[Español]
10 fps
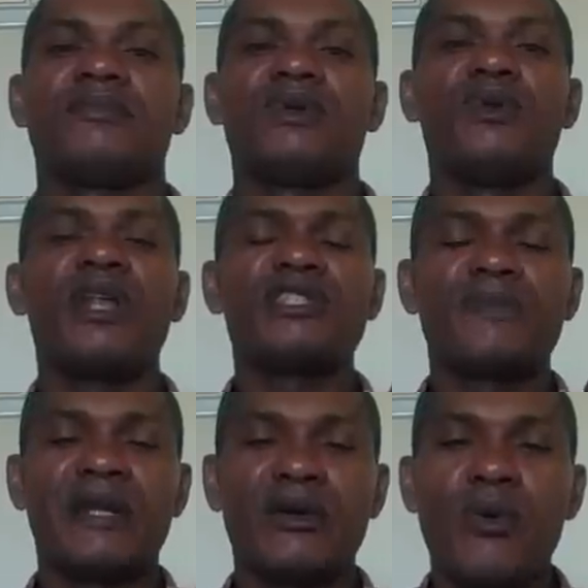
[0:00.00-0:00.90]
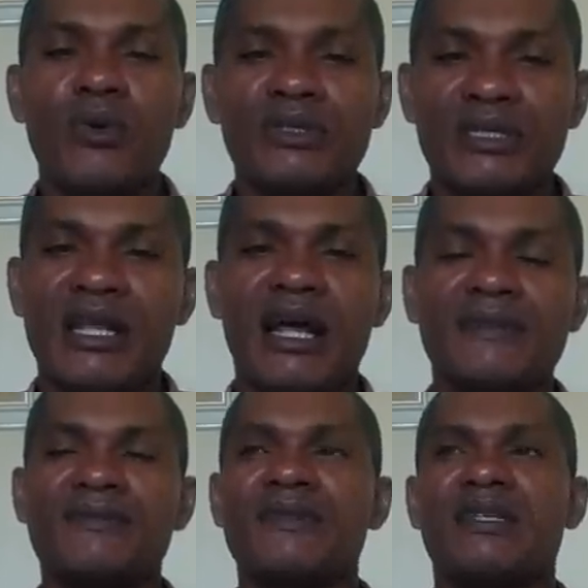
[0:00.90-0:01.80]
unas preguntas
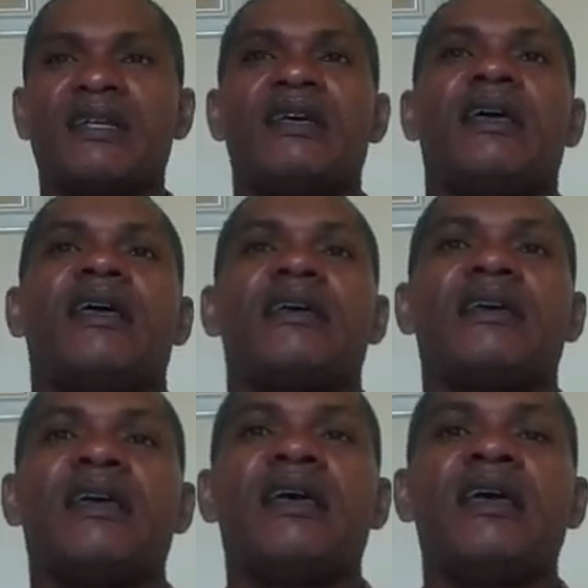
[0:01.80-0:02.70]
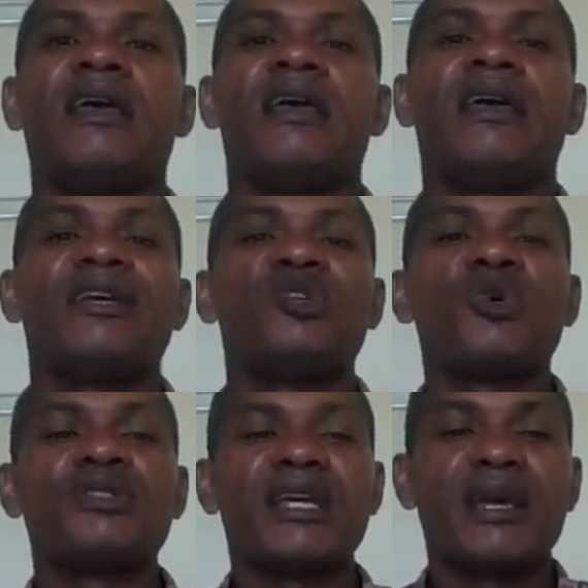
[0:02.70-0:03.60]
que
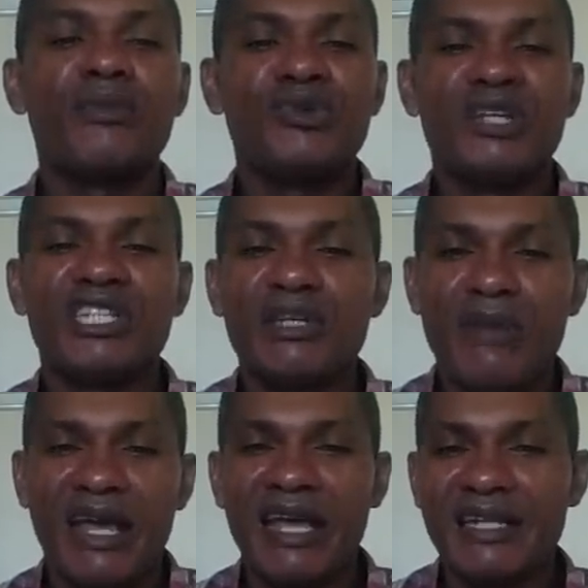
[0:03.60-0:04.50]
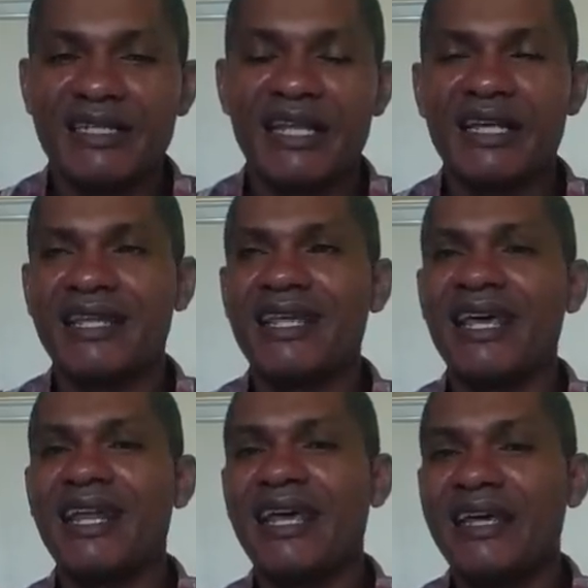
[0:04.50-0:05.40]
yo sé que muchísima gente
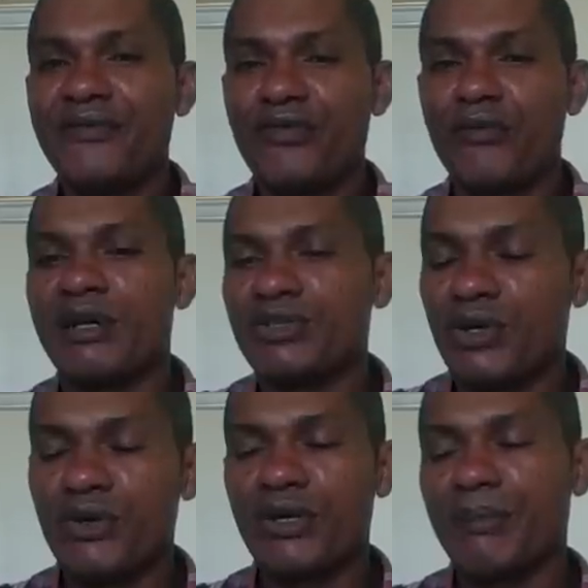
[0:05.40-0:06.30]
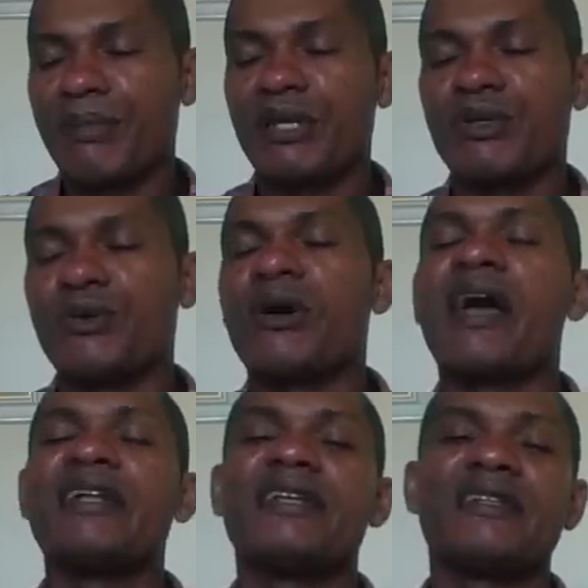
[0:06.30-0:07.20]
quiere información con respecto
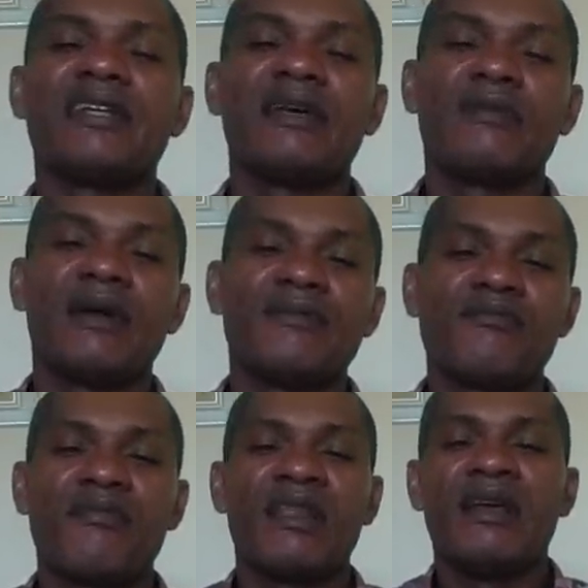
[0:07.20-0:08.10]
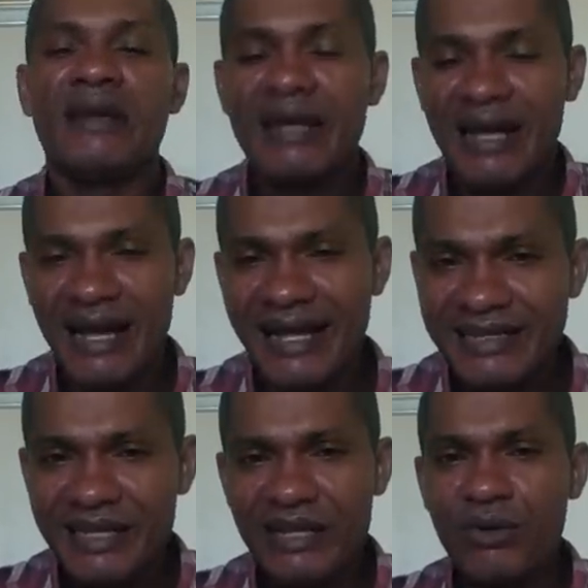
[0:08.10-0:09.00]
a este tema.
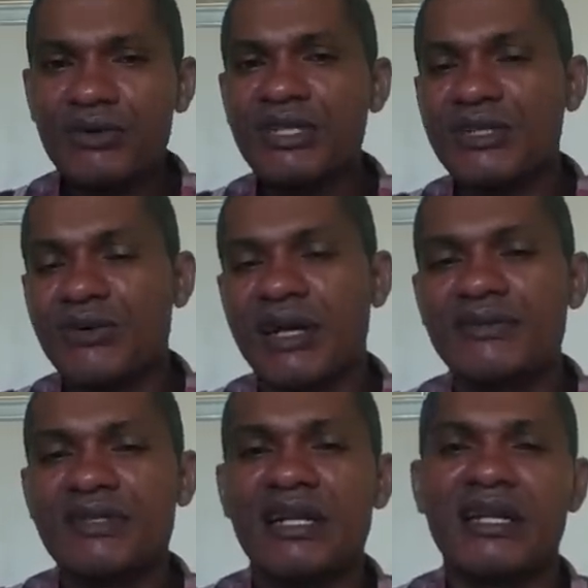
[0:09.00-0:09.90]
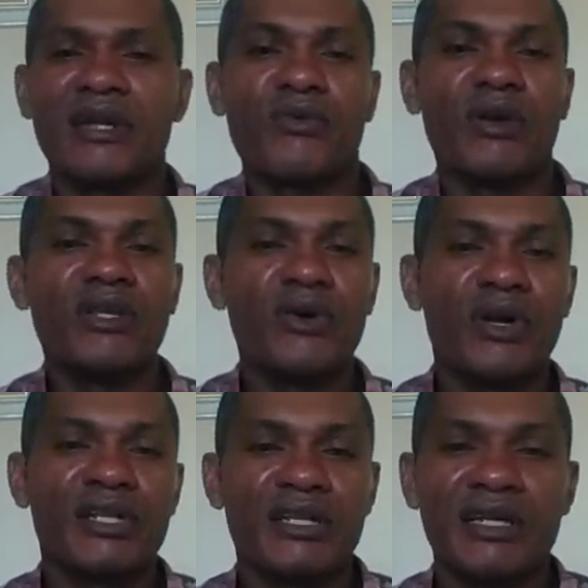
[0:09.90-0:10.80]
Antes de continuar, les recuerdo
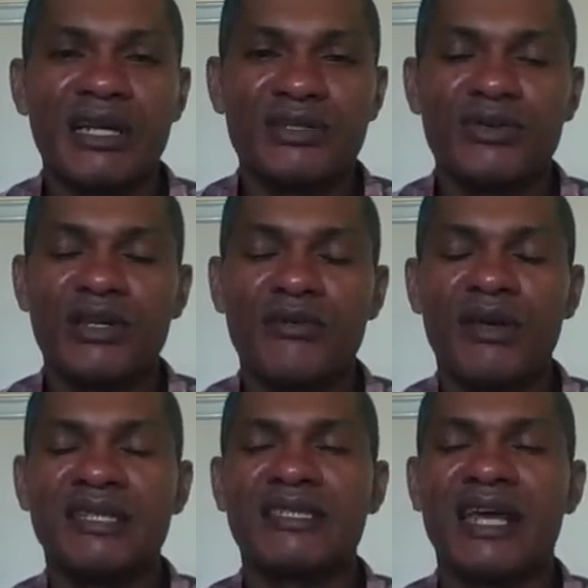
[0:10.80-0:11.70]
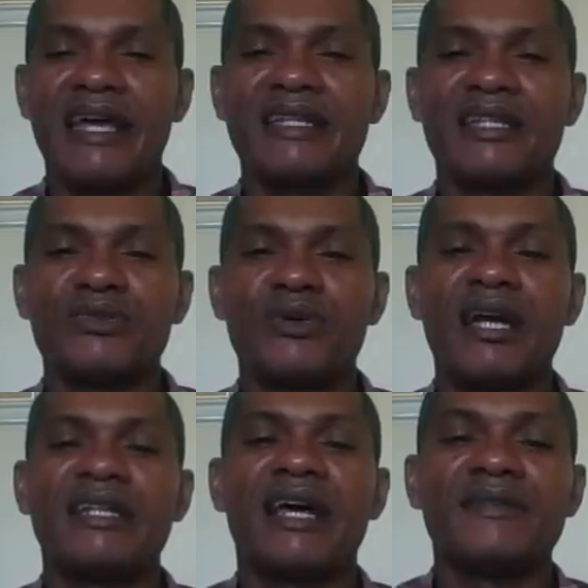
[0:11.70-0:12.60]
que tienen que suscribirse a este su
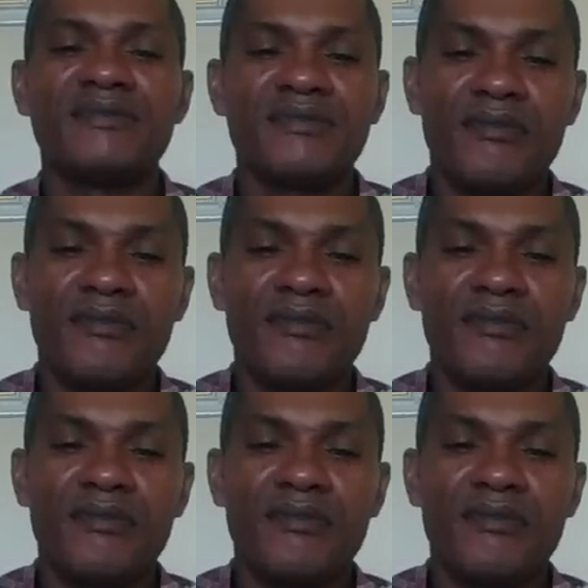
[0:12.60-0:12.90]
canal